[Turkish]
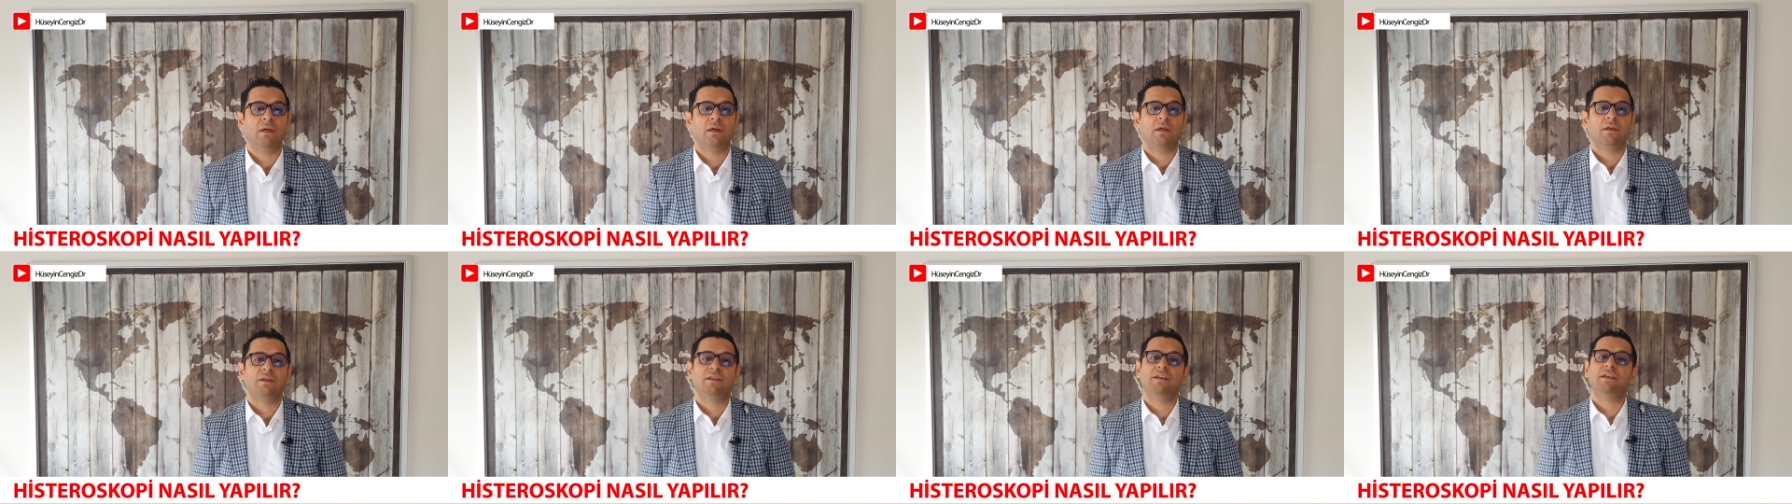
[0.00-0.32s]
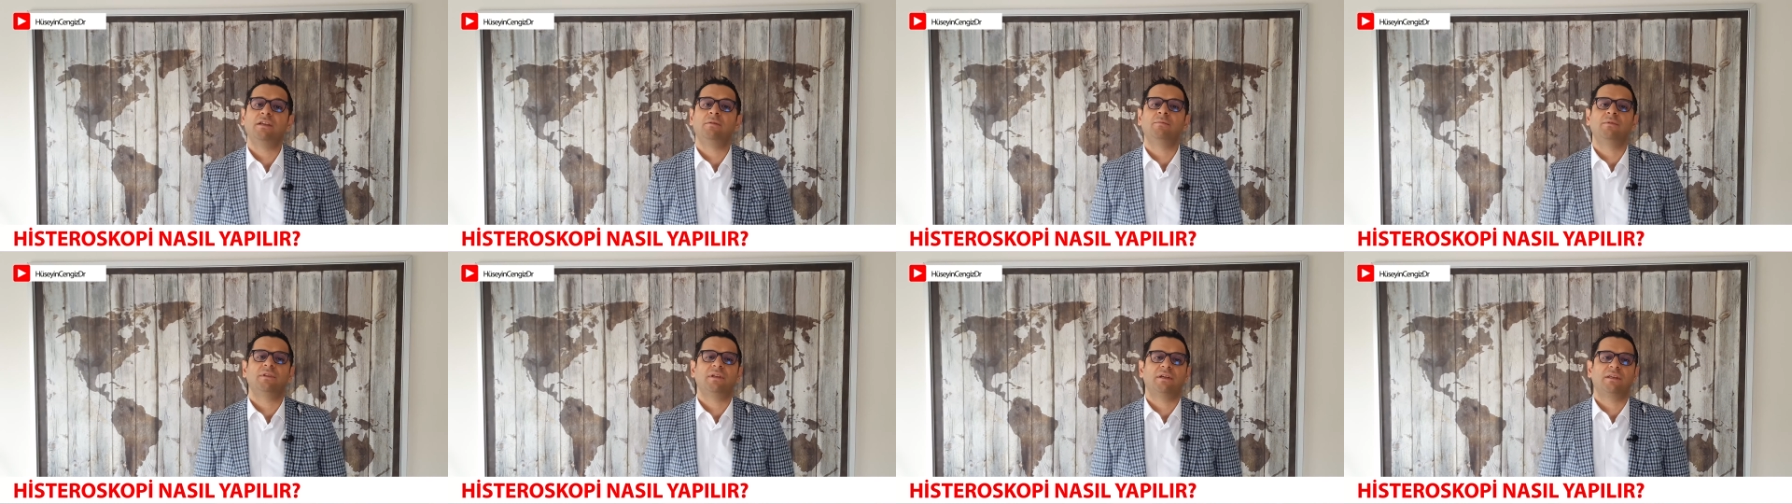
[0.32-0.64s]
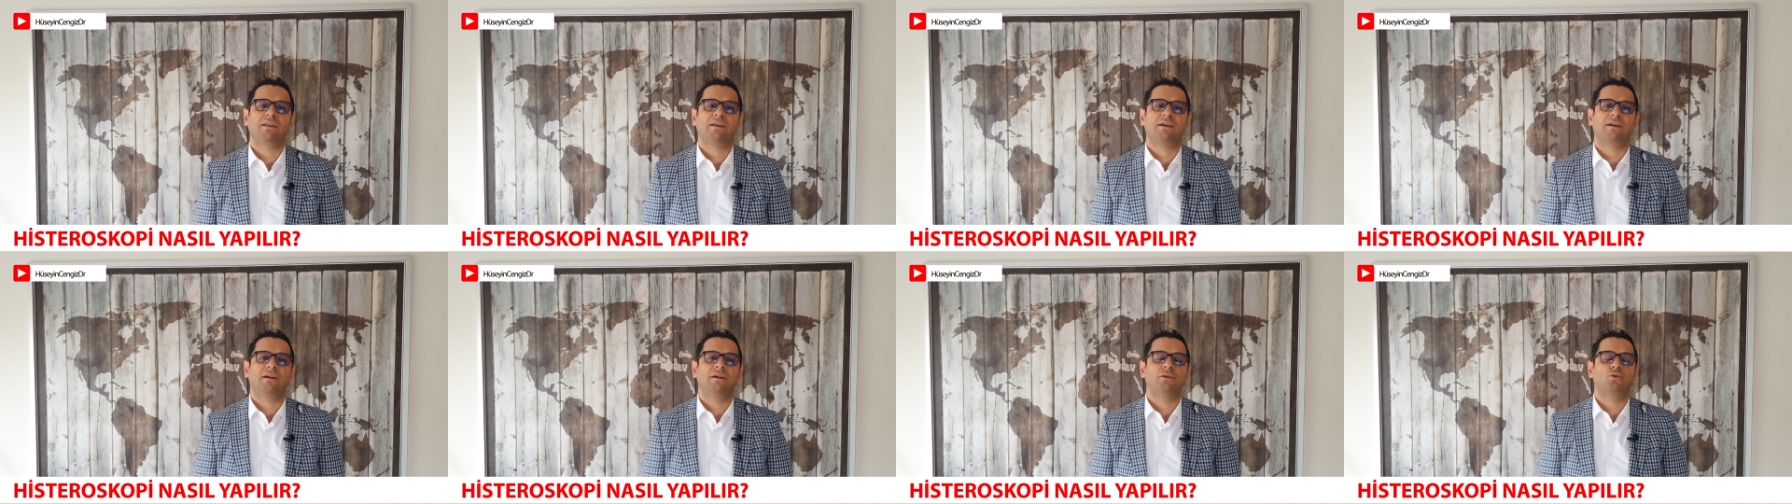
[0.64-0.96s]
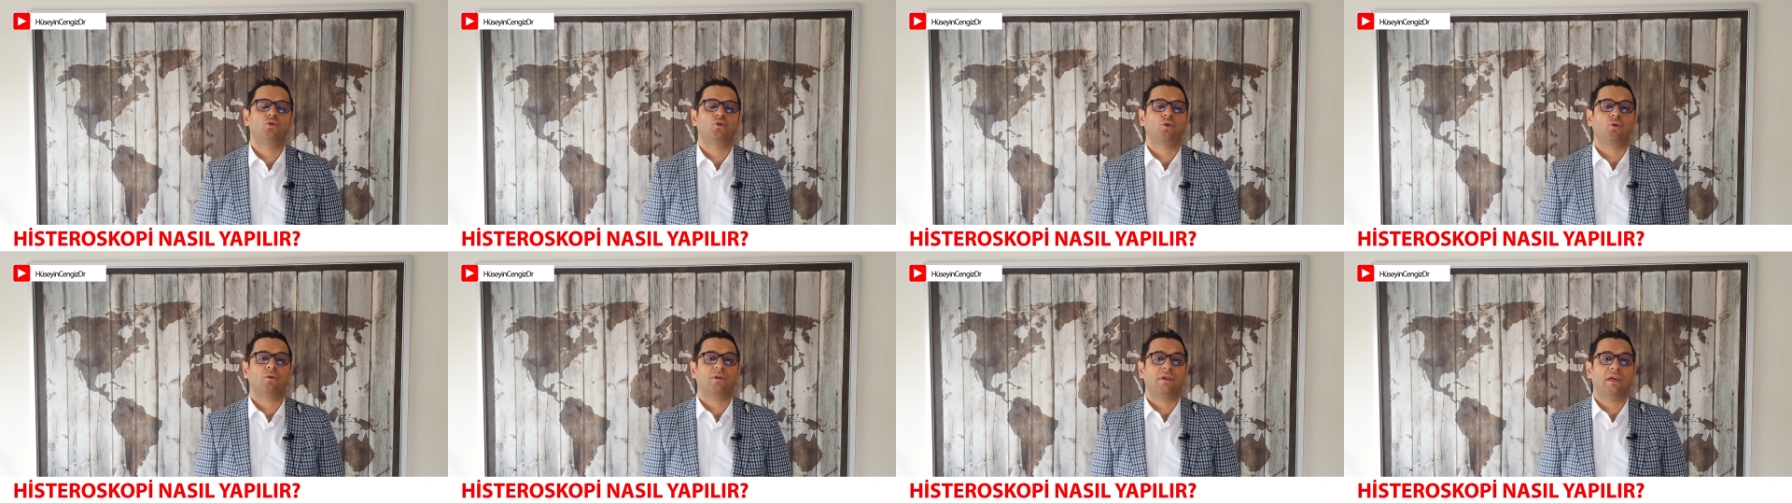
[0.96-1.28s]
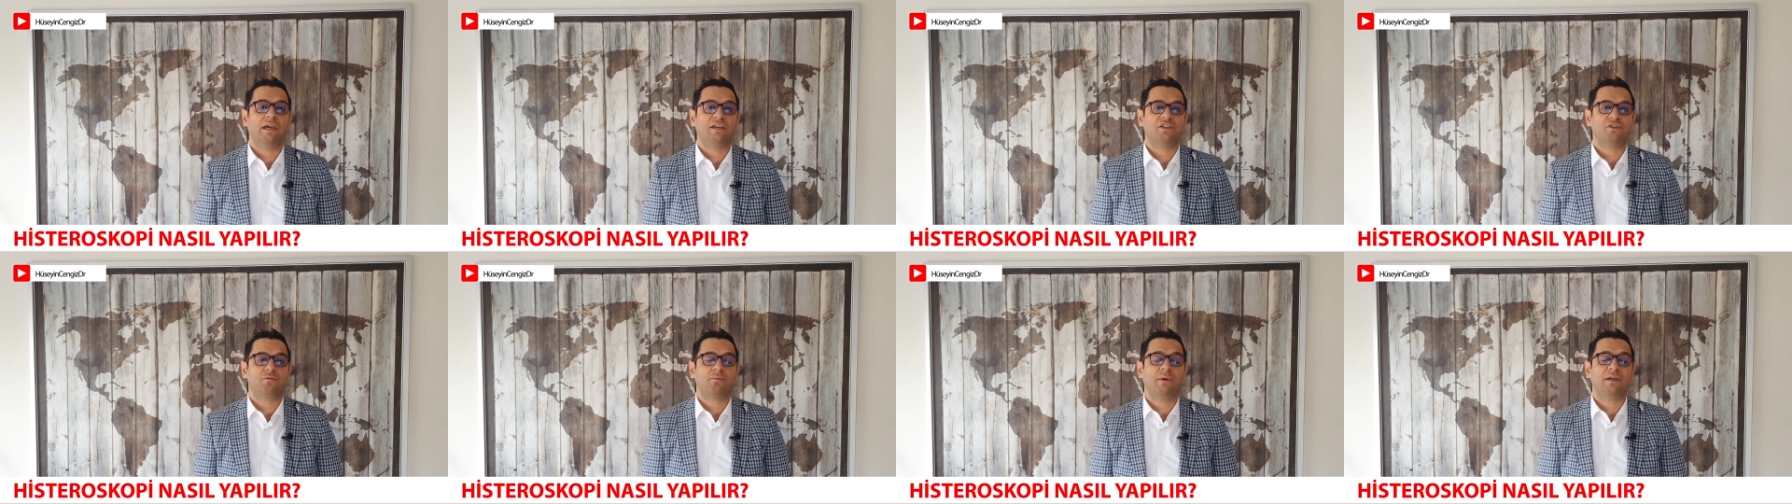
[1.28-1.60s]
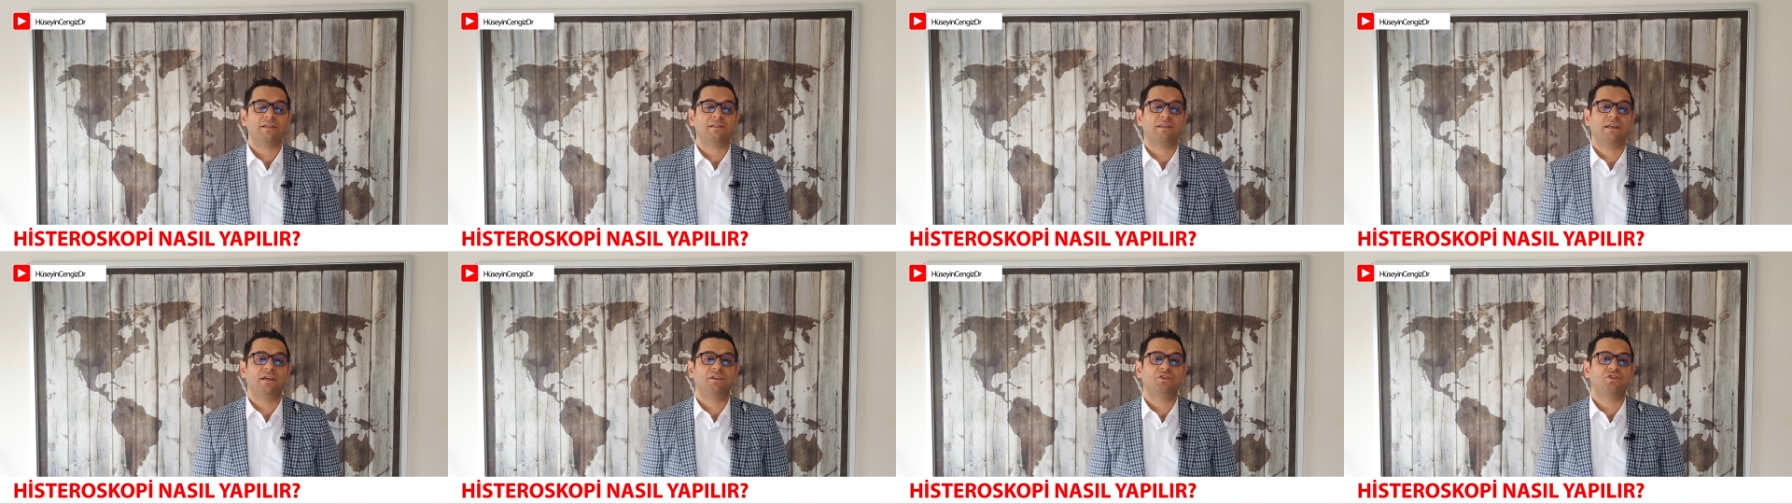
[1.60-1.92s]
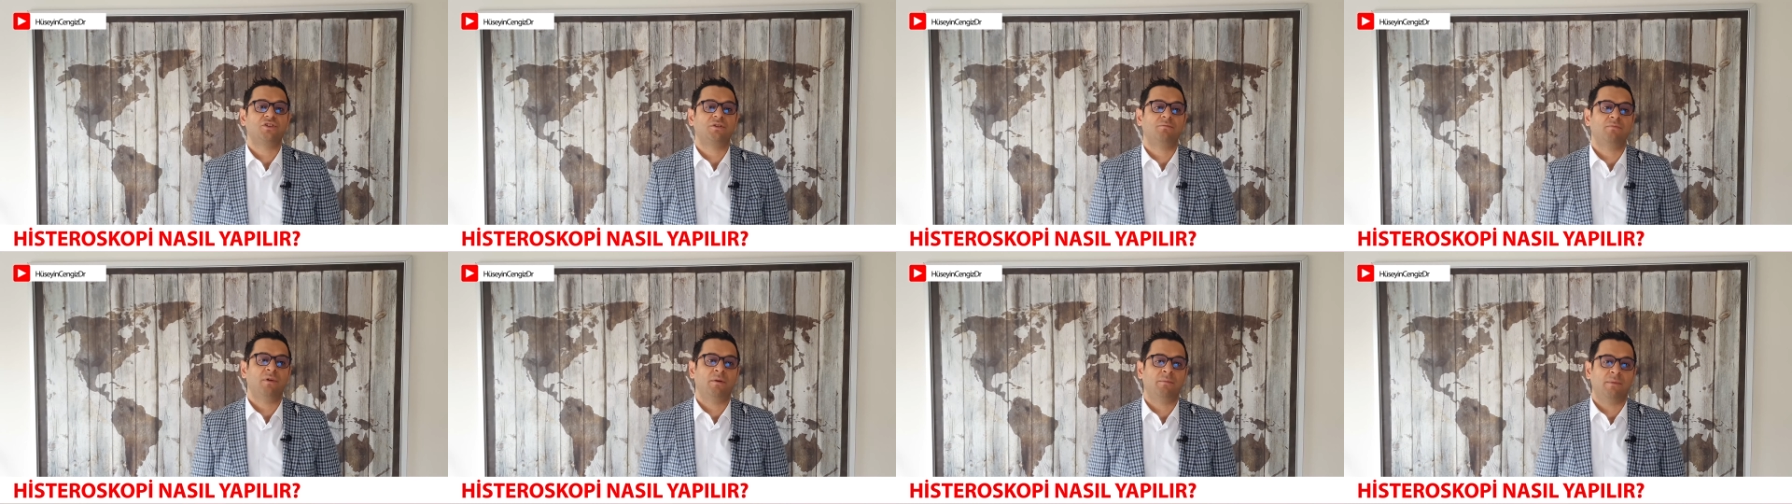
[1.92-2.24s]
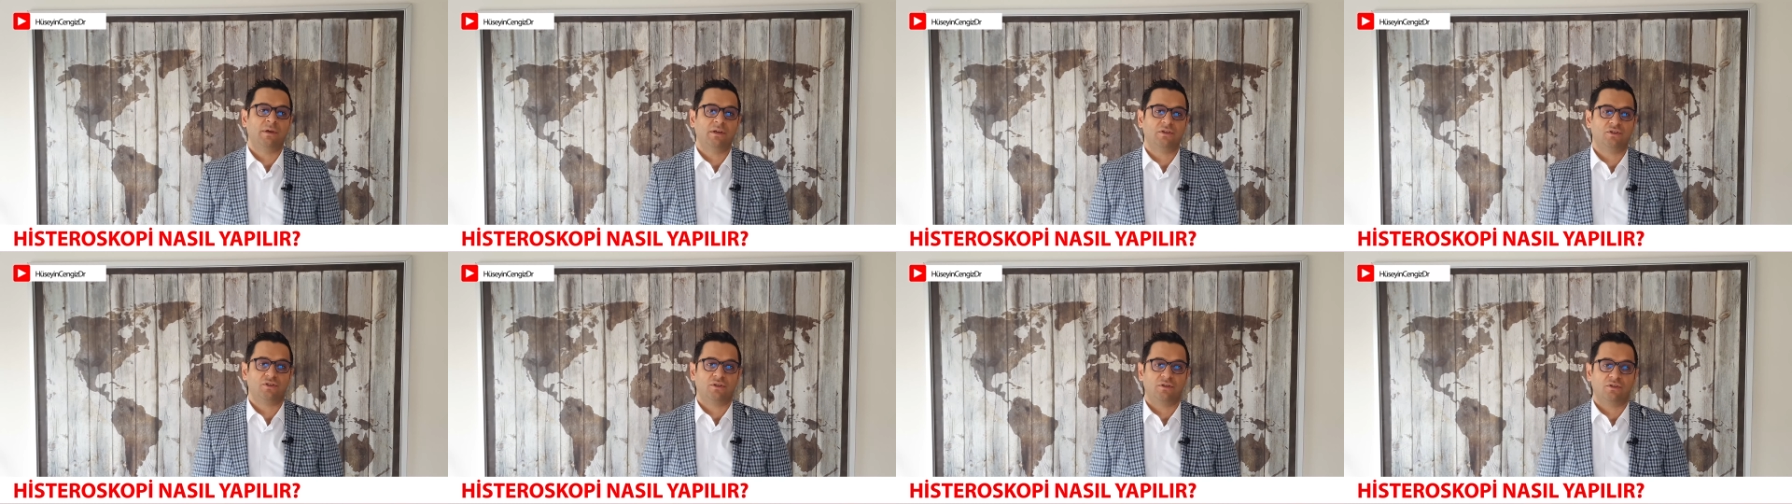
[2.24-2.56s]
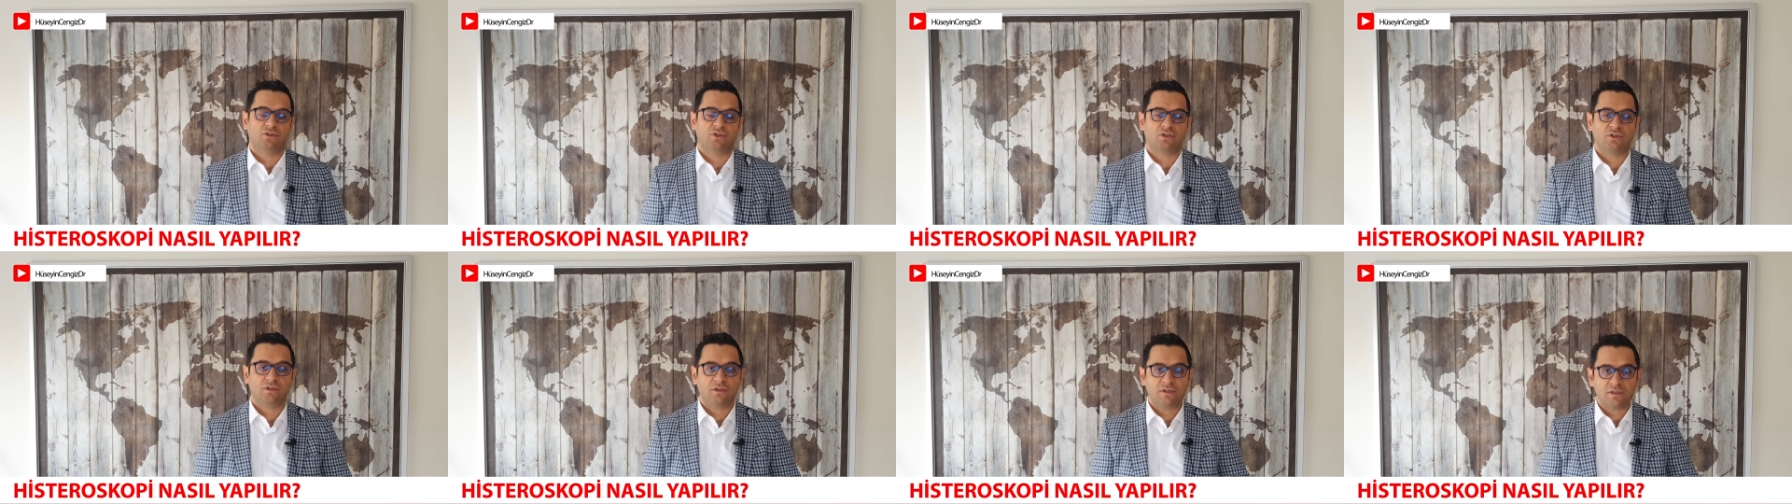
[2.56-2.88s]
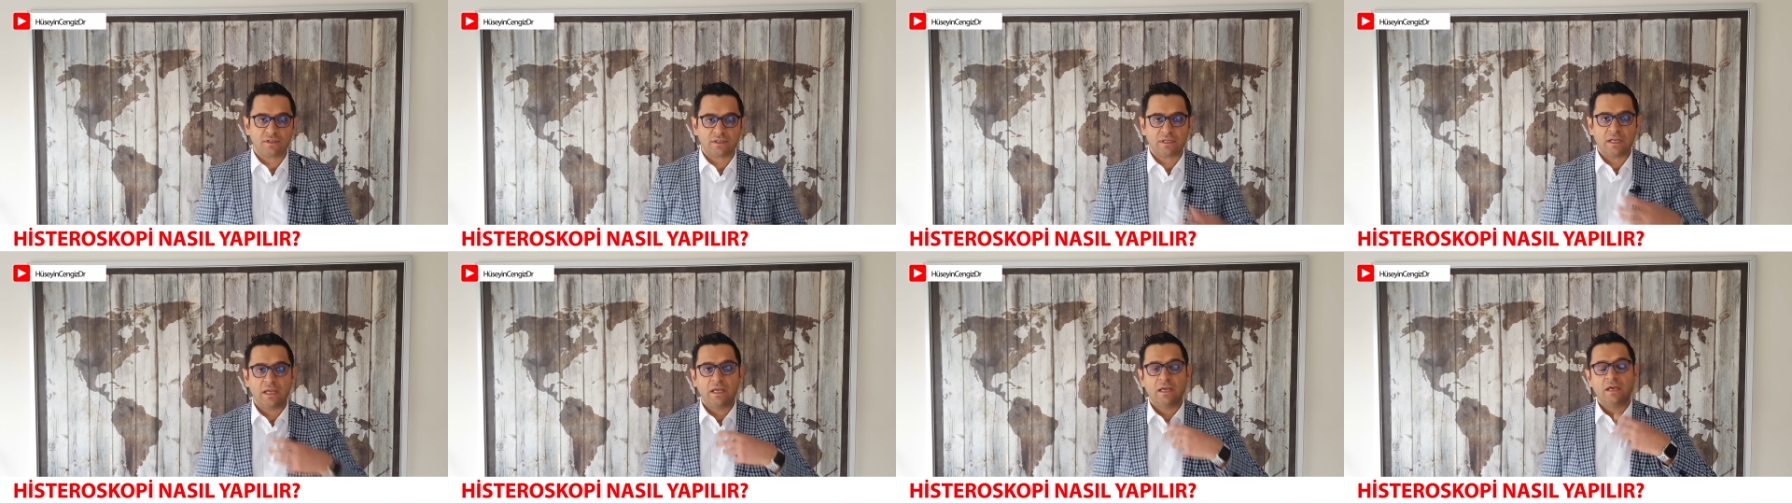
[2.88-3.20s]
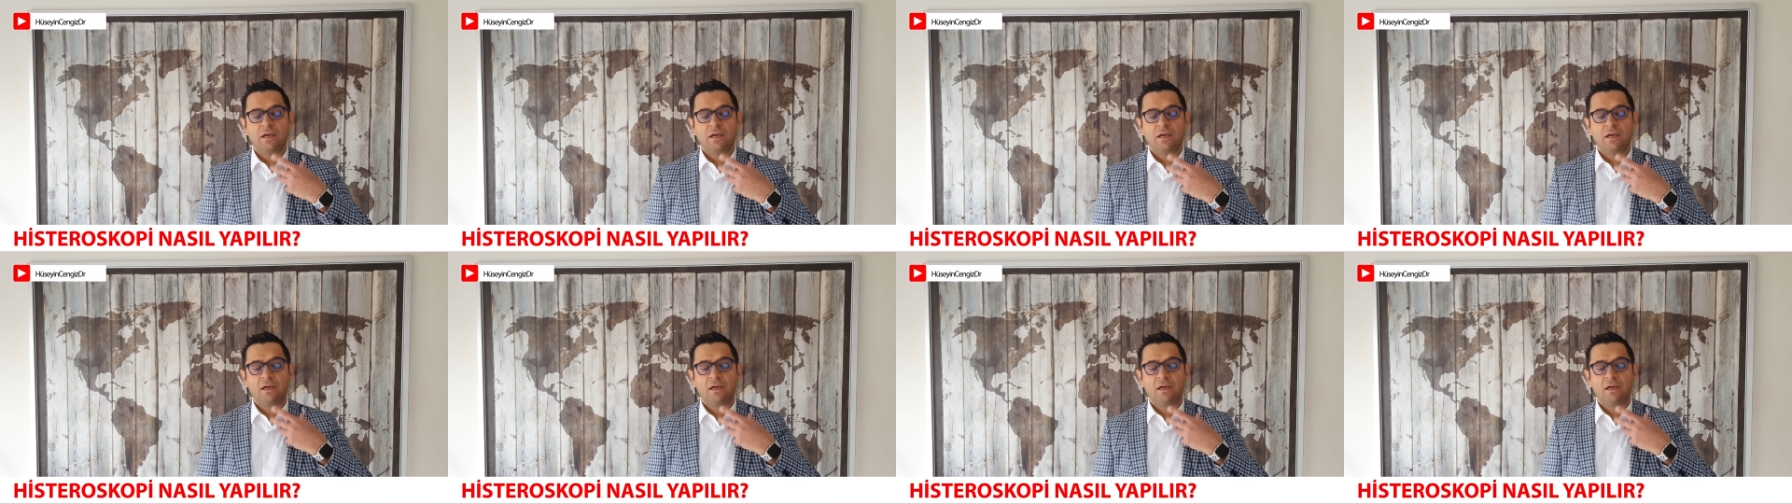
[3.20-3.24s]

20 dakikayı çok geçmez geçirmemeye çalışırız.